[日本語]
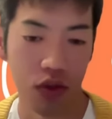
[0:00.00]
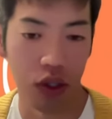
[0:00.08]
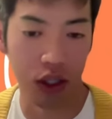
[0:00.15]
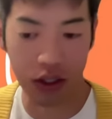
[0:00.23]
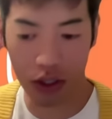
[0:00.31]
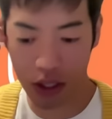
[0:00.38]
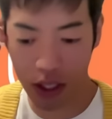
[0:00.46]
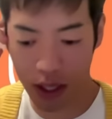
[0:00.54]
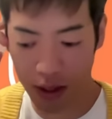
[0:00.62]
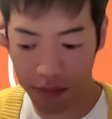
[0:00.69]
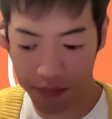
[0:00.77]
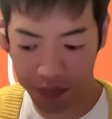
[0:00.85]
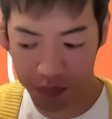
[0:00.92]
じような感じ
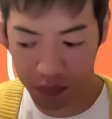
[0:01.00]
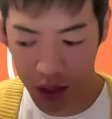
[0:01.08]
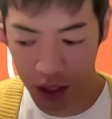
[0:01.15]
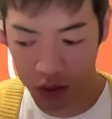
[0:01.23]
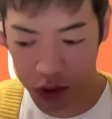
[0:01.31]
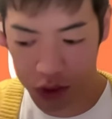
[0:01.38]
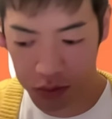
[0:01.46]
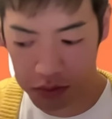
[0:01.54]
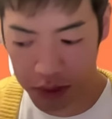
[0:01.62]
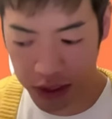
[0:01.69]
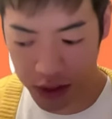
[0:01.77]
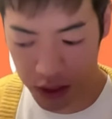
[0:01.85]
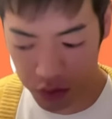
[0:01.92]
で、あの、下
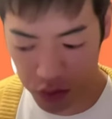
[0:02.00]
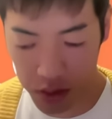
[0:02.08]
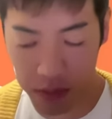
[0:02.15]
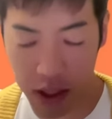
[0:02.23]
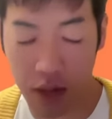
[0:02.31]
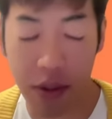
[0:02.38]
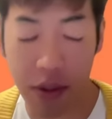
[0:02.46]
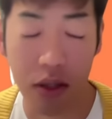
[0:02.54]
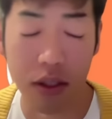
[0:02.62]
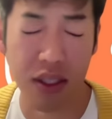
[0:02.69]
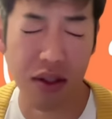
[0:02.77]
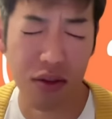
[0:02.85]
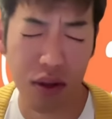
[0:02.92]
村さんとか、まあ上
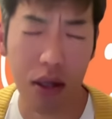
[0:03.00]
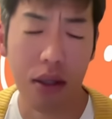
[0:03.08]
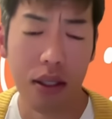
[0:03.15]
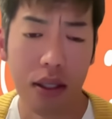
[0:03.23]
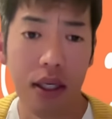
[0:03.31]
川さんとか、